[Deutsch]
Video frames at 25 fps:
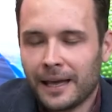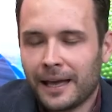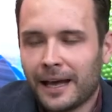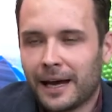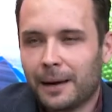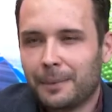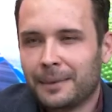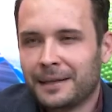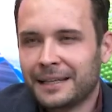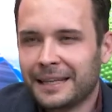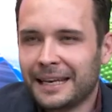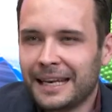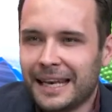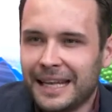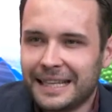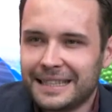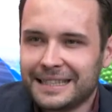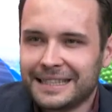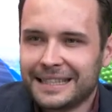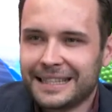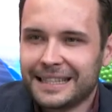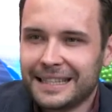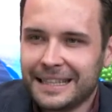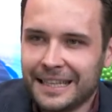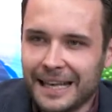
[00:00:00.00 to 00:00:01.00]
Aber in den
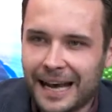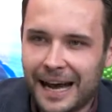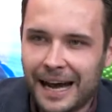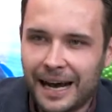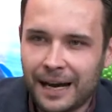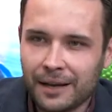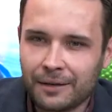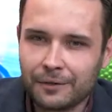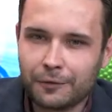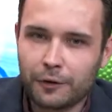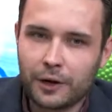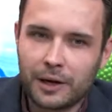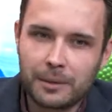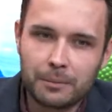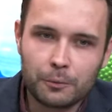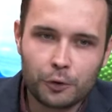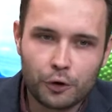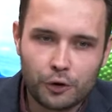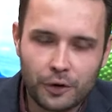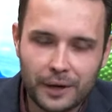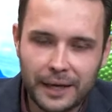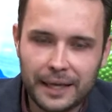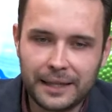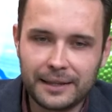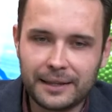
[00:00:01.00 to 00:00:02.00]
letzten Jahren, vor allem
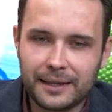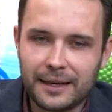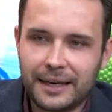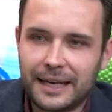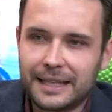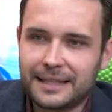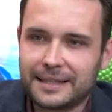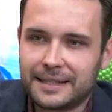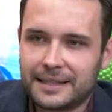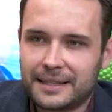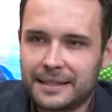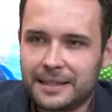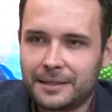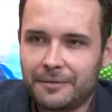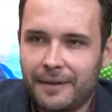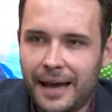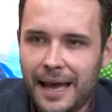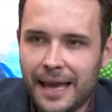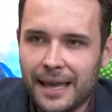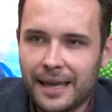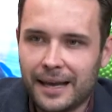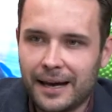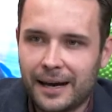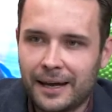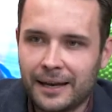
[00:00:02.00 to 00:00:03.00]
konkret in den letzten zwei
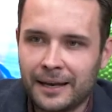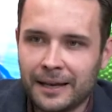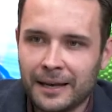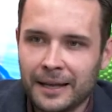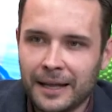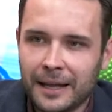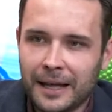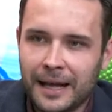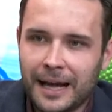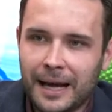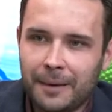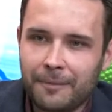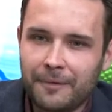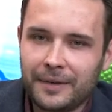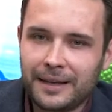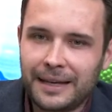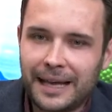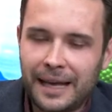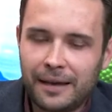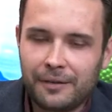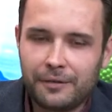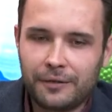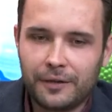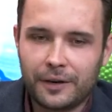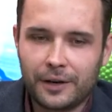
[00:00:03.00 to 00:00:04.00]
drei Jahren haben wir da
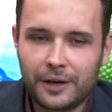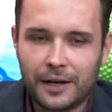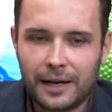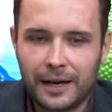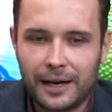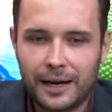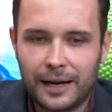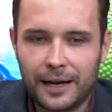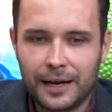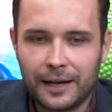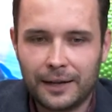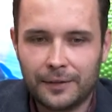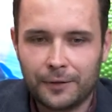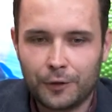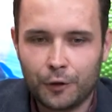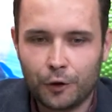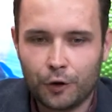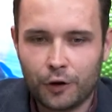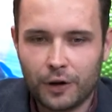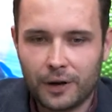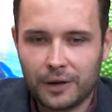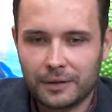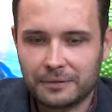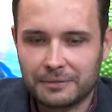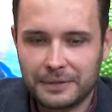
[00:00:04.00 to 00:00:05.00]
einfach äh,
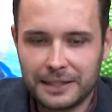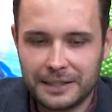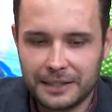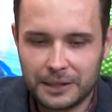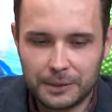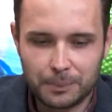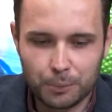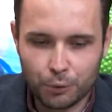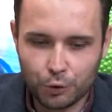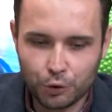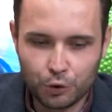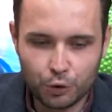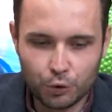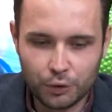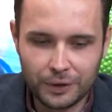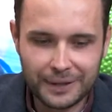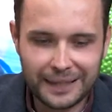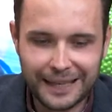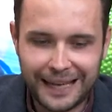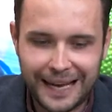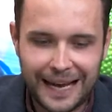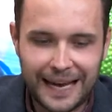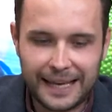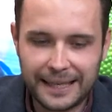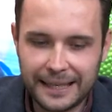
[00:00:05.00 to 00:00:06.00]
noch dieses Produkt
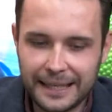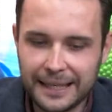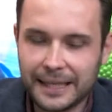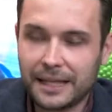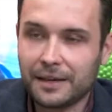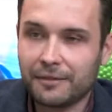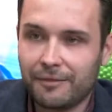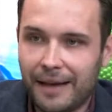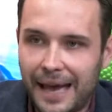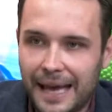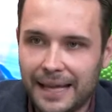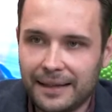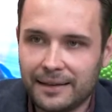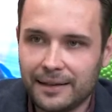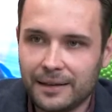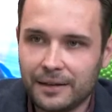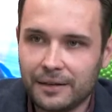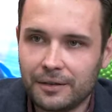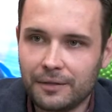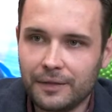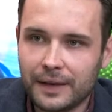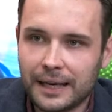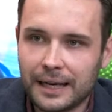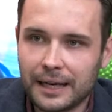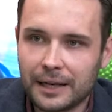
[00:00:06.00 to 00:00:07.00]
Radliga
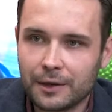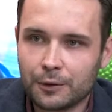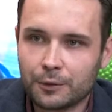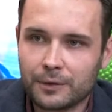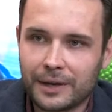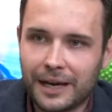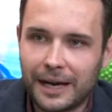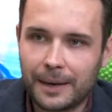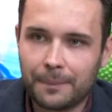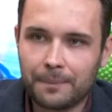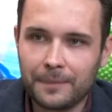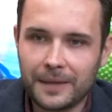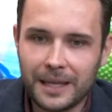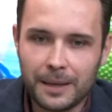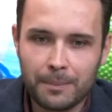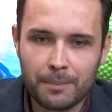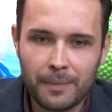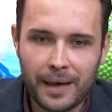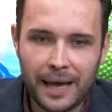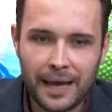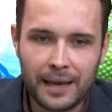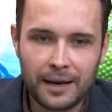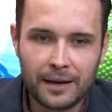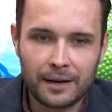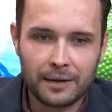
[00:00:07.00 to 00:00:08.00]
weiterentwickelt und haben neben
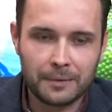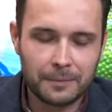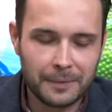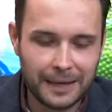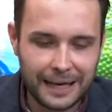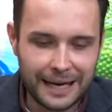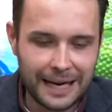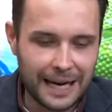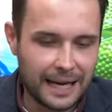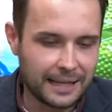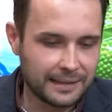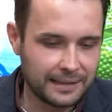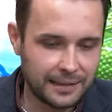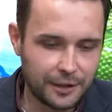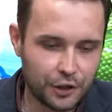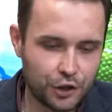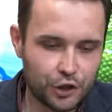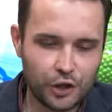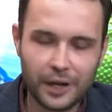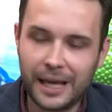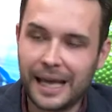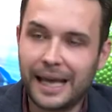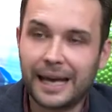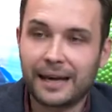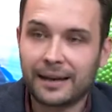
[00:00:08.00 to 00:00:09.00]
einer
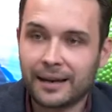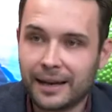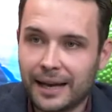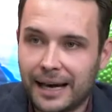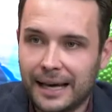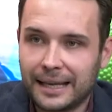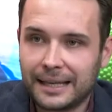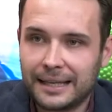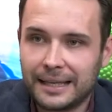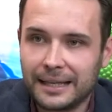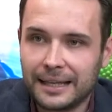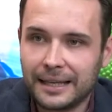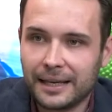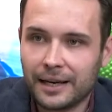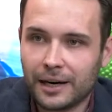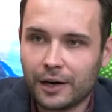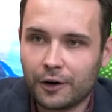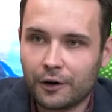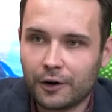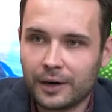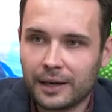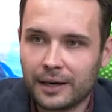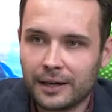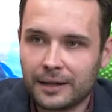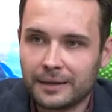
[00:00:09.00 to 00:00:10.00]
klassischen Herrenradliga
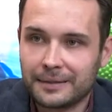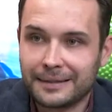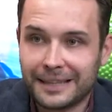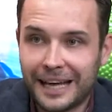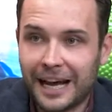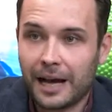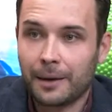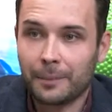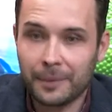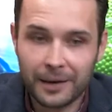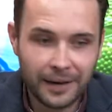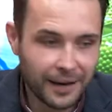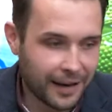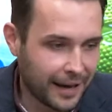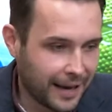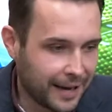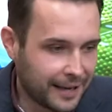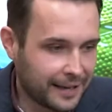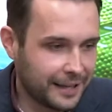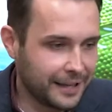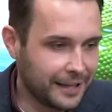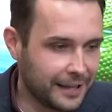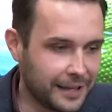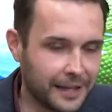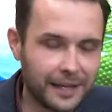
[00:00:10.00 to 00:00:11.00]
auch eine
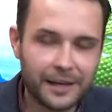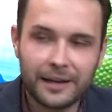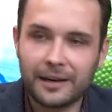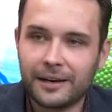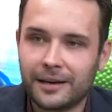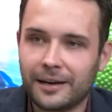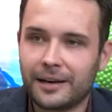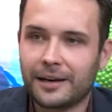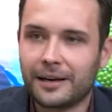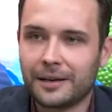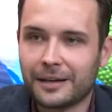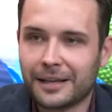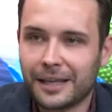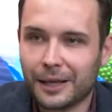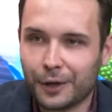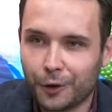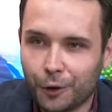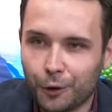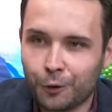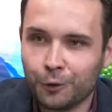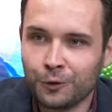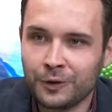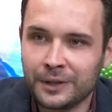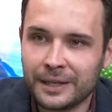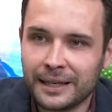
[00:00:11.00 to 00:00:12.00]
Damenradliga äh,
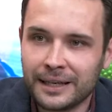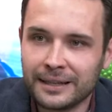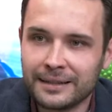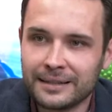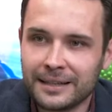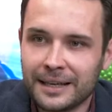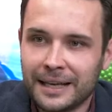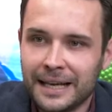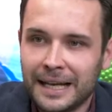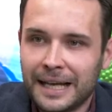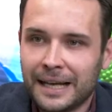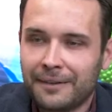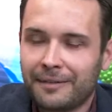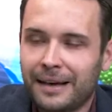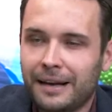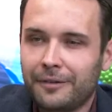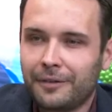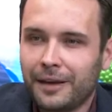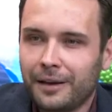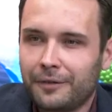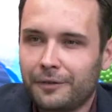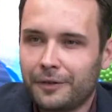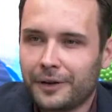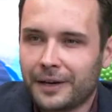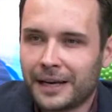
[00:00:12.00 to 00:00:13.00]
gegründet, weil
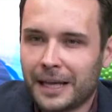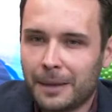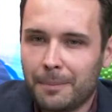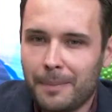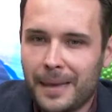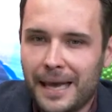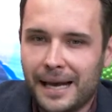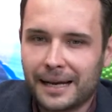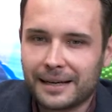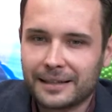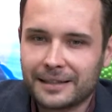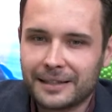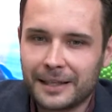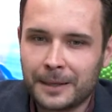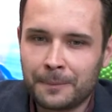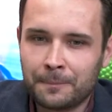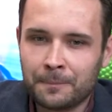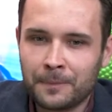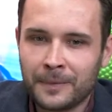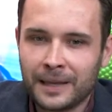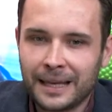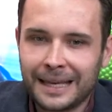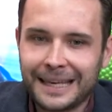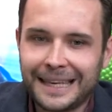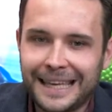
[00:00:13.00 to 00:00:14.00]
wir einfach gemerkt
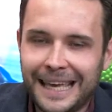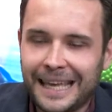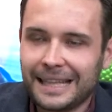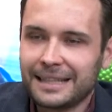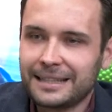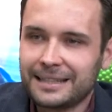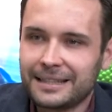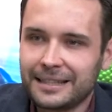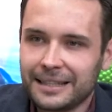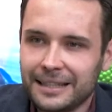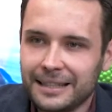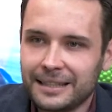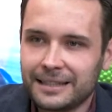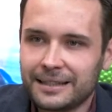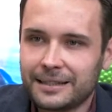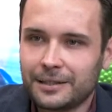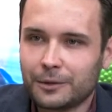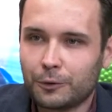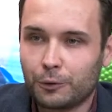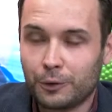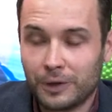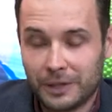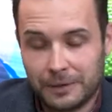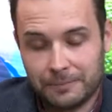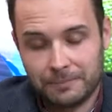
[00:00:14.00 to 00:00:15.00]
haben, jetzt ist
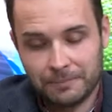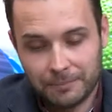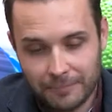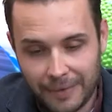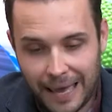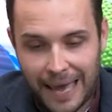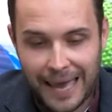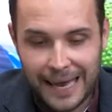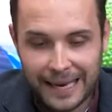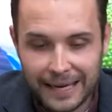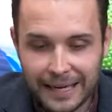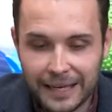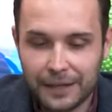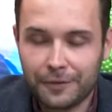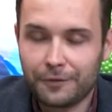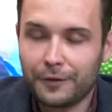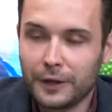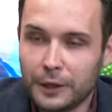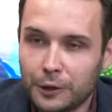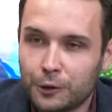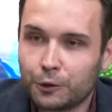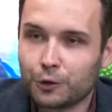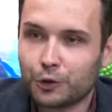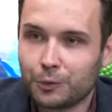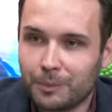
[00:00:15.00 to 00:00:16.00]
oder eigentlich
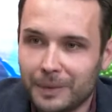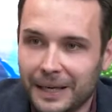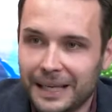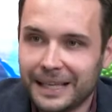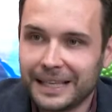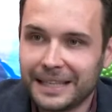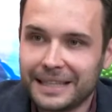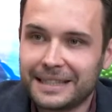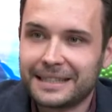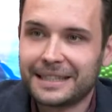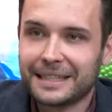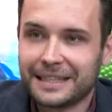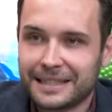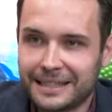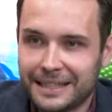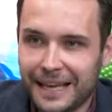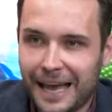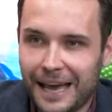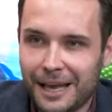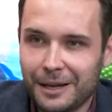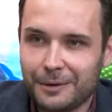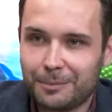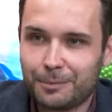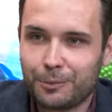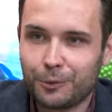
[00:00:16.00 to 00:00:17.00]
viel zu spät ist der
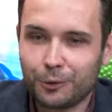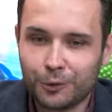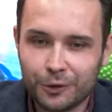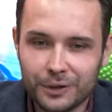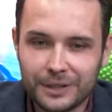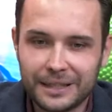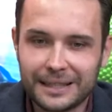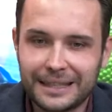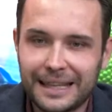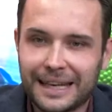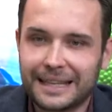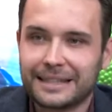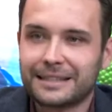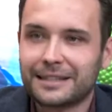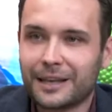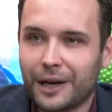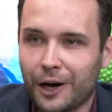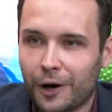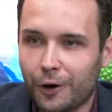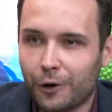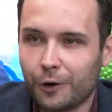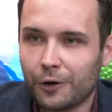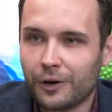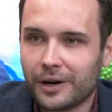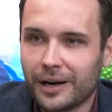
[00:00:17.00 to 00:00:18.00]
Zeitpunkt, das
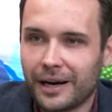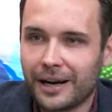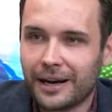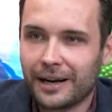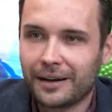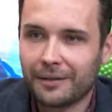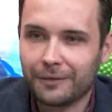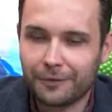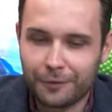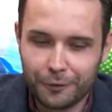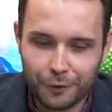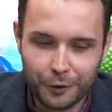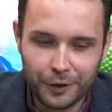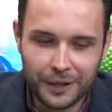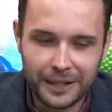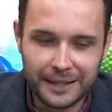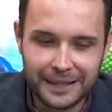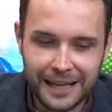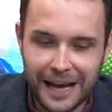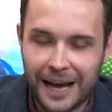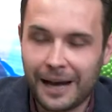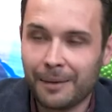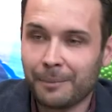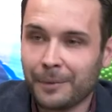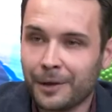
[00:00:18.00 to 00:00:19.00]
auch äh, für die
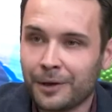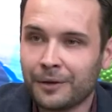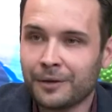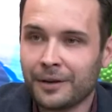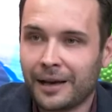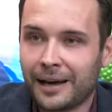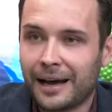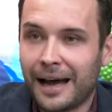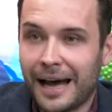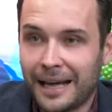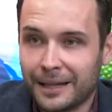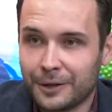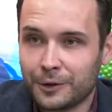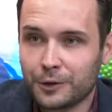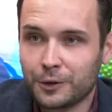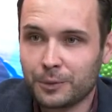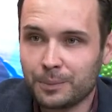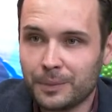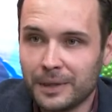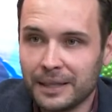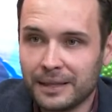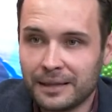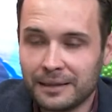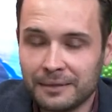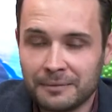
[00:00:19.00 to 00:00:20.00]
Damen äh,
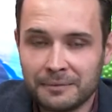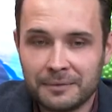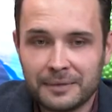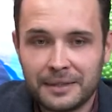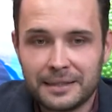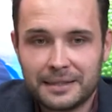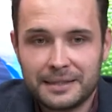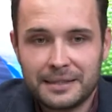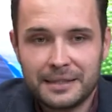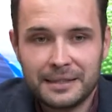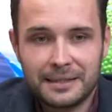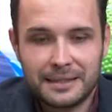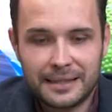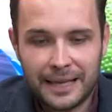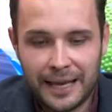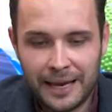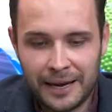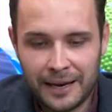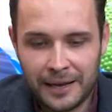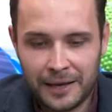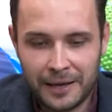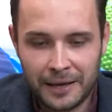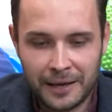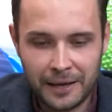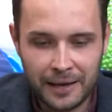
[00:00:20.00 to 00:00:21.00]
anzubieten. Das ist
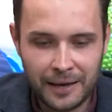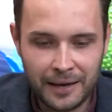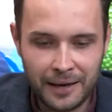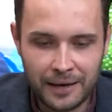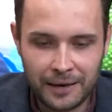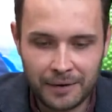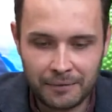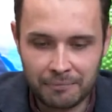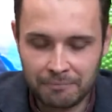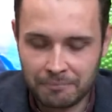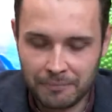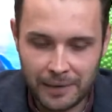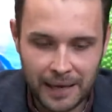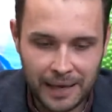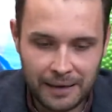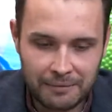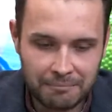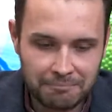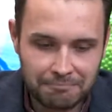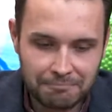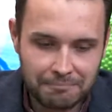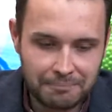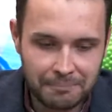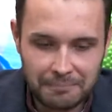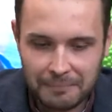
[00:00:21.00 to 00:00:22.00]
eine, ein,
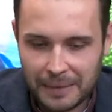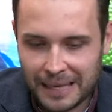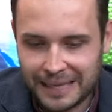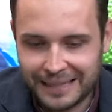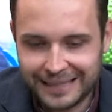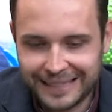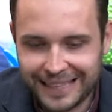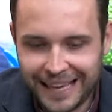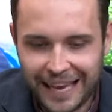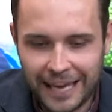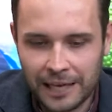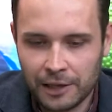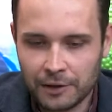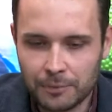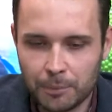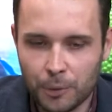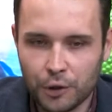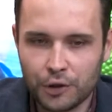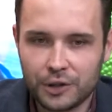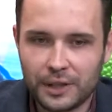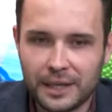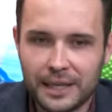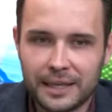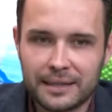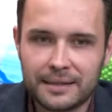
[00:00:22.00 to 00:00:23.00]
ein ein Trend
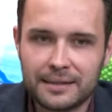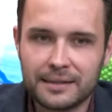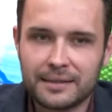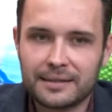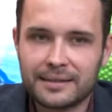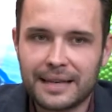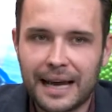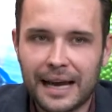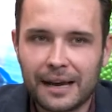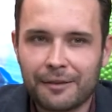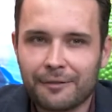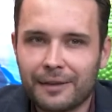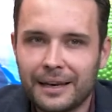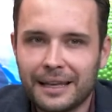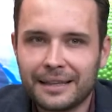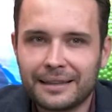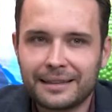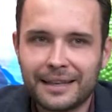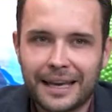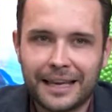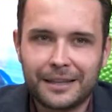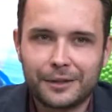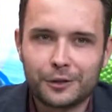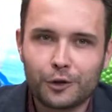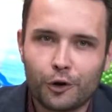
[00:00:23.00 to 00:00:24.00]
möchte ich jetzt nicht sagen, weil ein
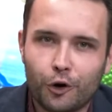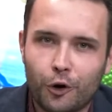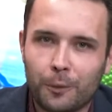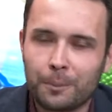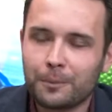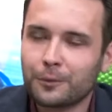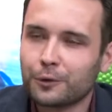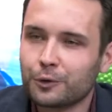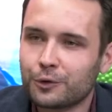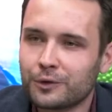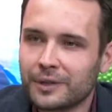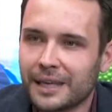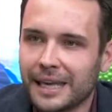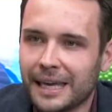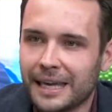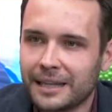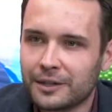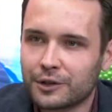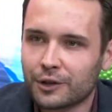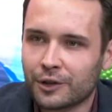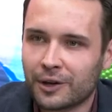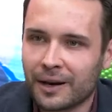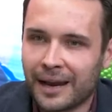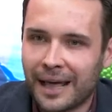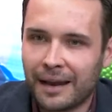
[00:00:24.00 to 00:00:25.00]
Trend kommt und geht,
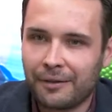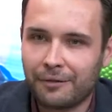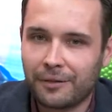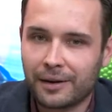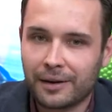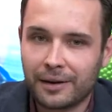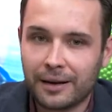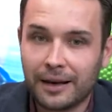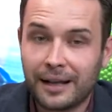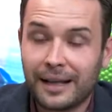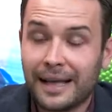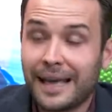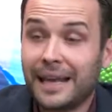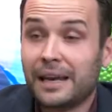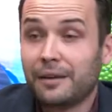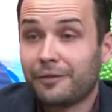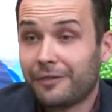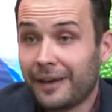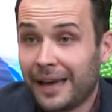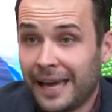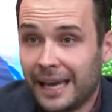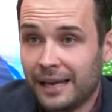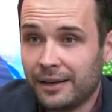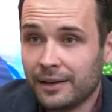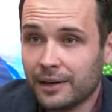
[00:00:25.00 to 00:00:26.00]
sondern einfach eine
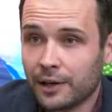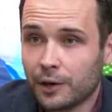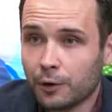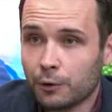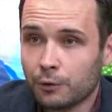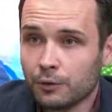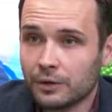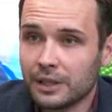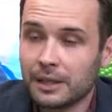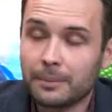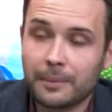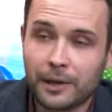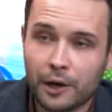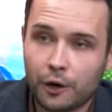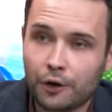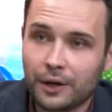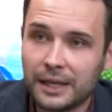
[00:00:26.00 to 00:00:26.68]
Veränderung, die man auch